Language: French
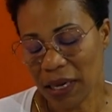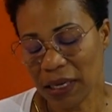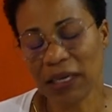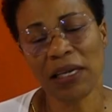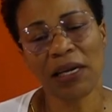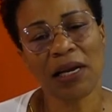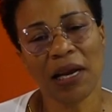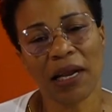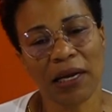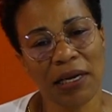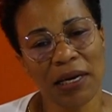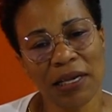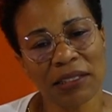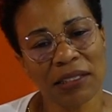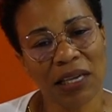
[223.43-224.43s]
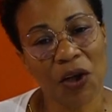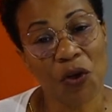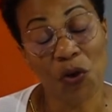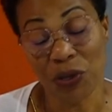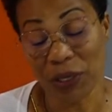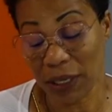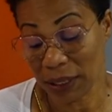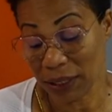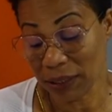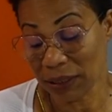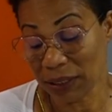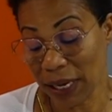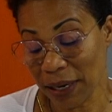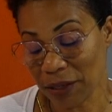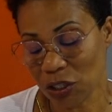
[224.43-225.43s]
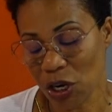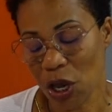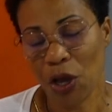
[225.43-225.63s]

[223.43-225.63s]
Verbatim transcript: il laissa un héritage